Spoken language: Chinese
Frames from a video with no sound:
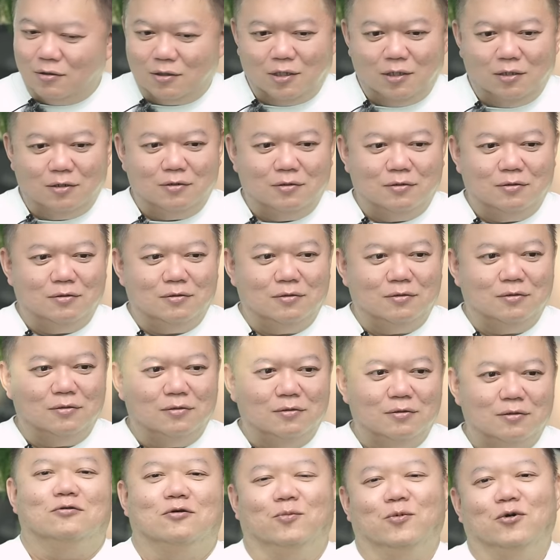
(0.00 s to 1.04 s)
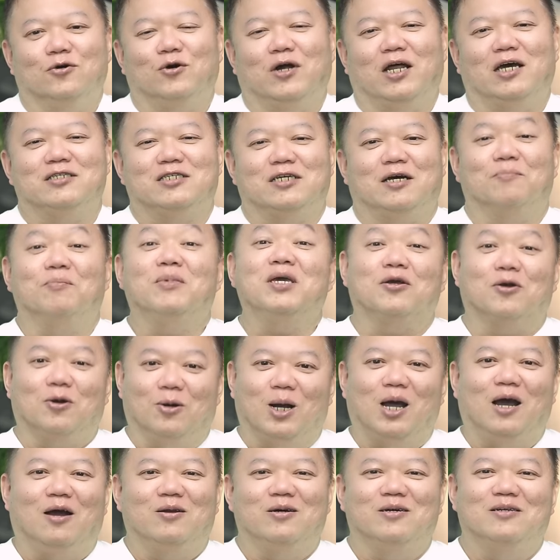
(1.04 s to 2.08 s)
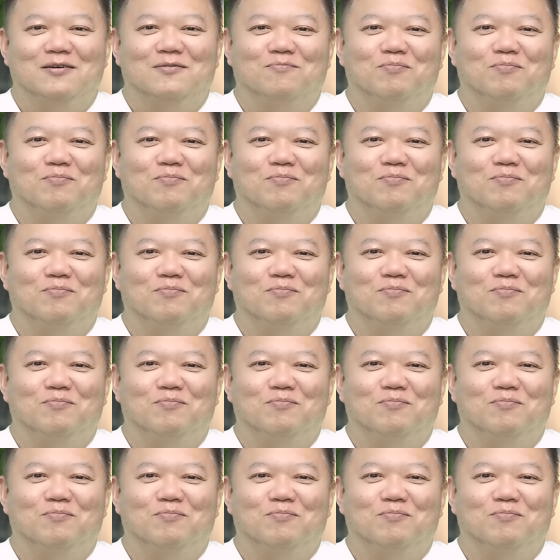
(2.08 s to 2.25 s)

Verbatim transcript: 更我们回来讲命宫好了，